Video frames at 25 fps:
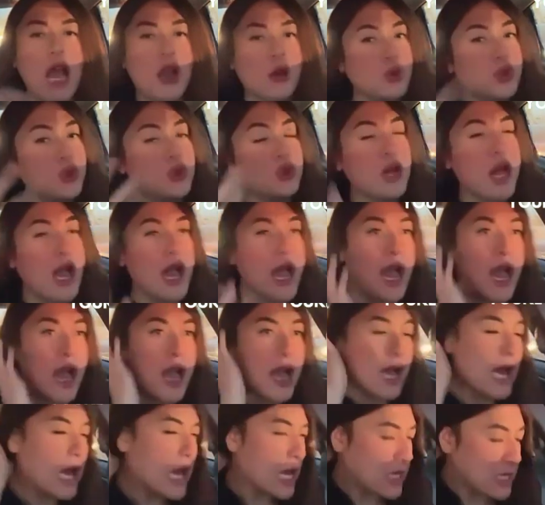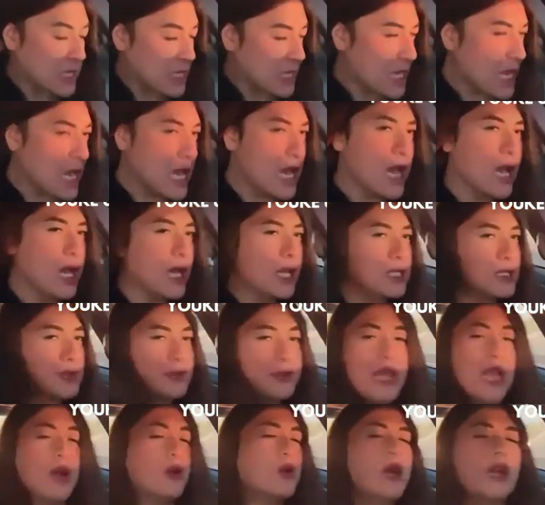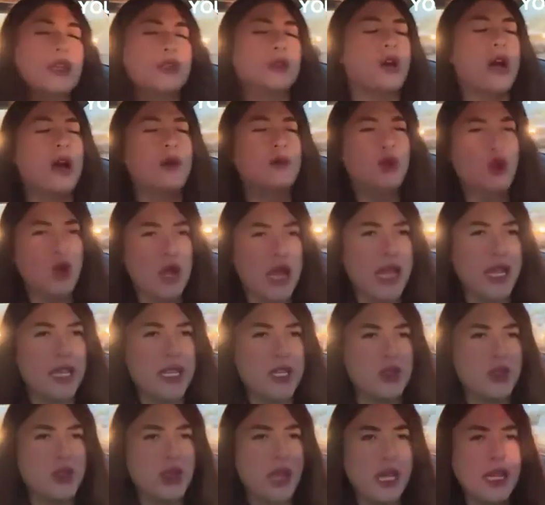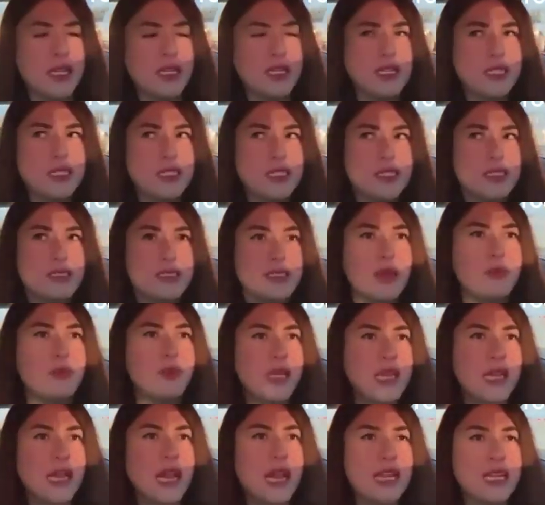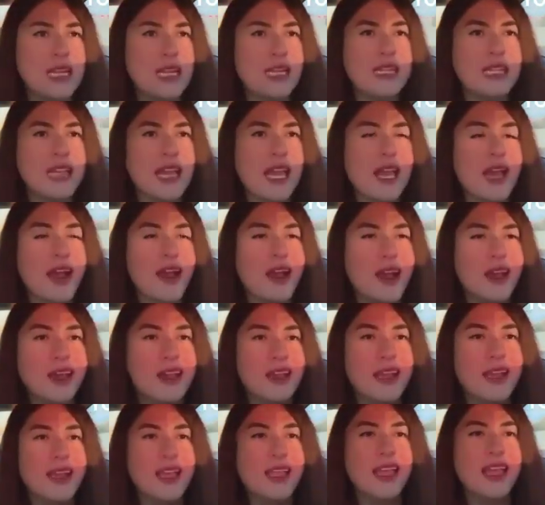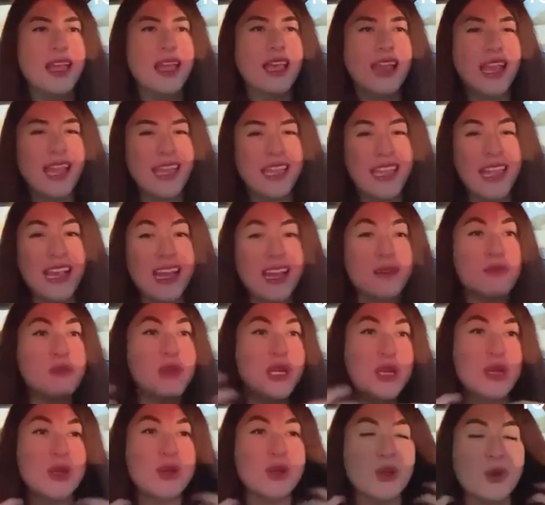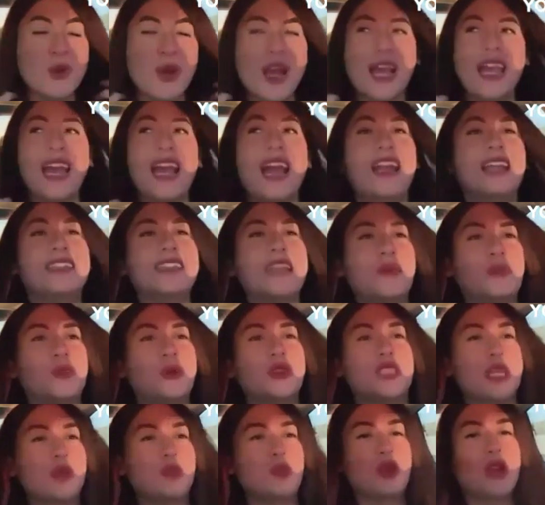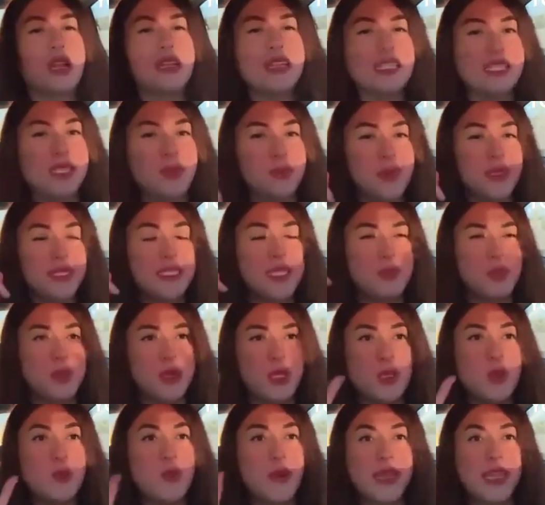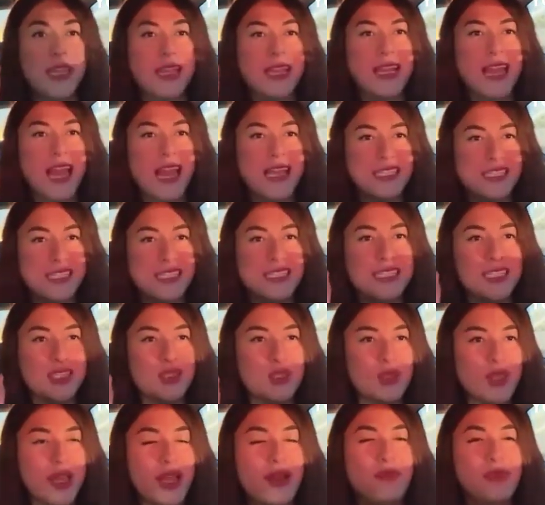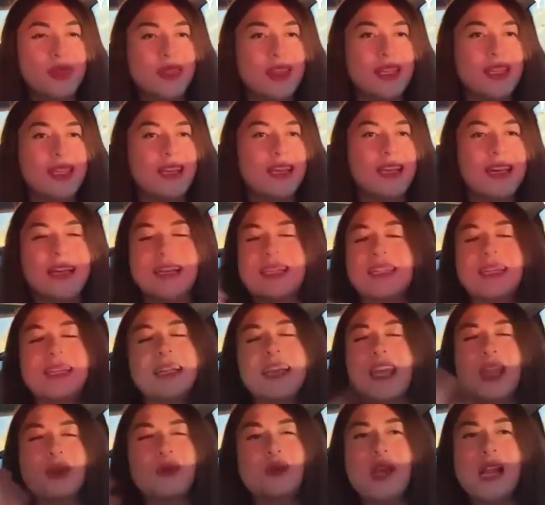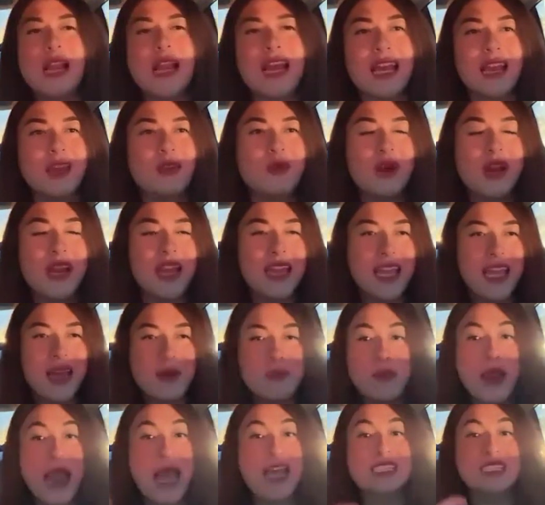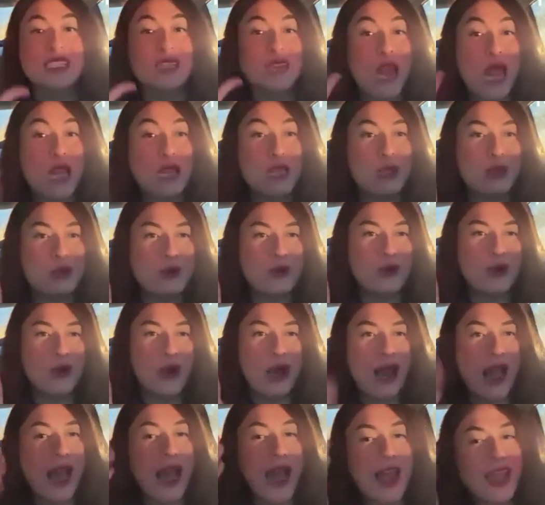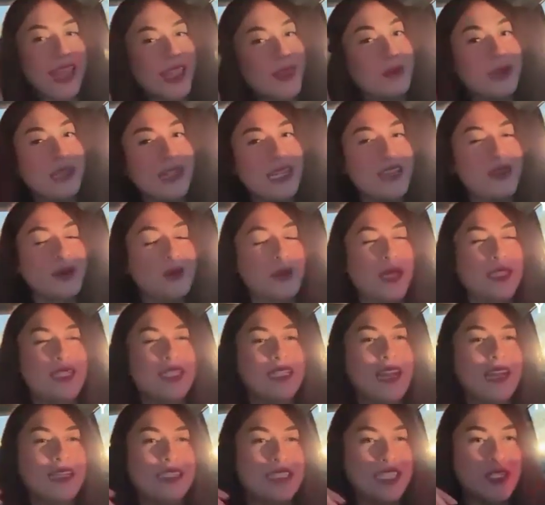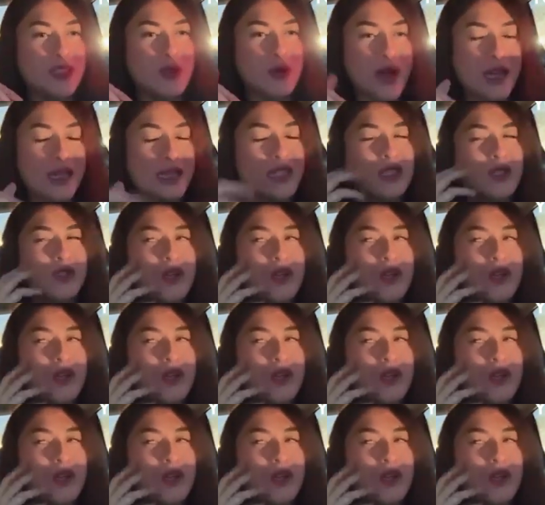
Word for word: aku juga sebenarnya aku nggak suka bule gitu ya tapi karena dia kayak menurut gue kayak ada campur-campurannya sipit-sipit gitu pakai glasses gitu ya jadi kayak ya udahlah kayak gue kayak blasteran gitu di, imajinasi gue